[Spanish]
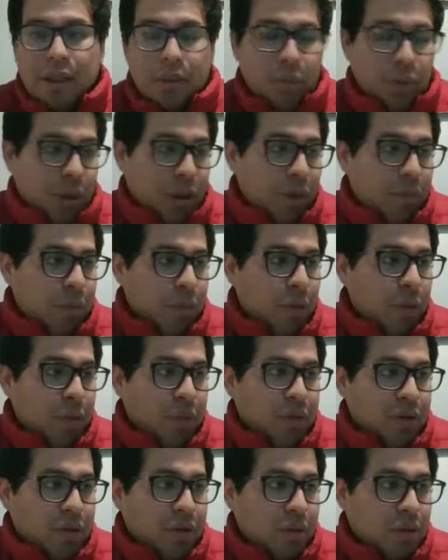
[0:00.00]
Por ejemplo, el
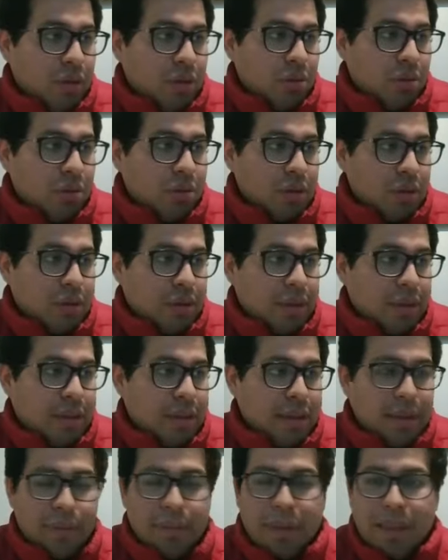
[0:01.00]
profesor
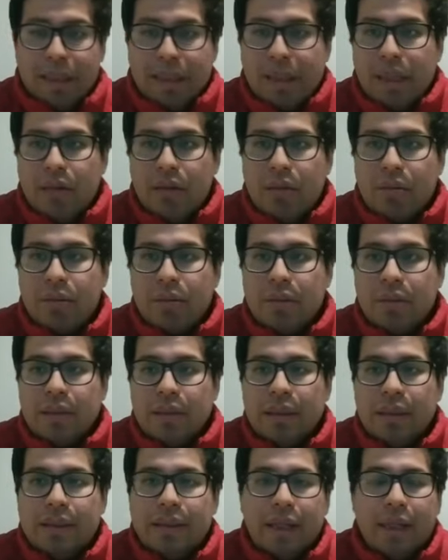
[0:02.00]
César San Martín
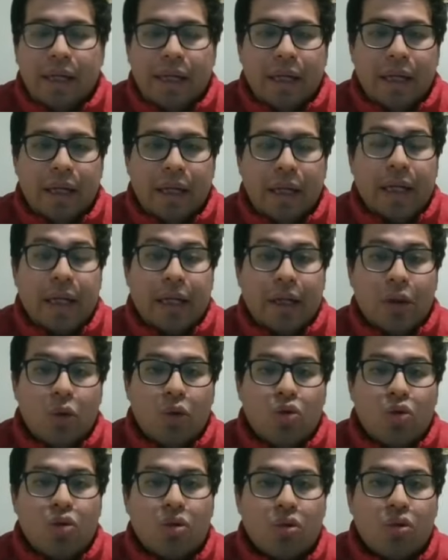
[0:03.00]
dice que el
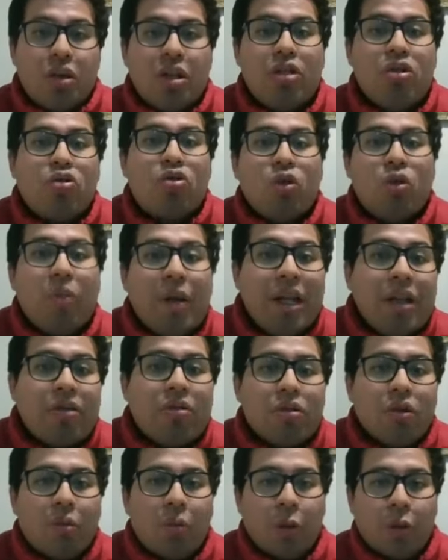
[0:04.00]
recurso es un
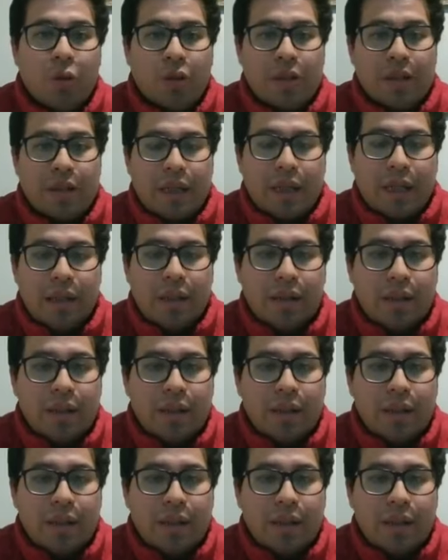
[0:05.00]
instrumento procesal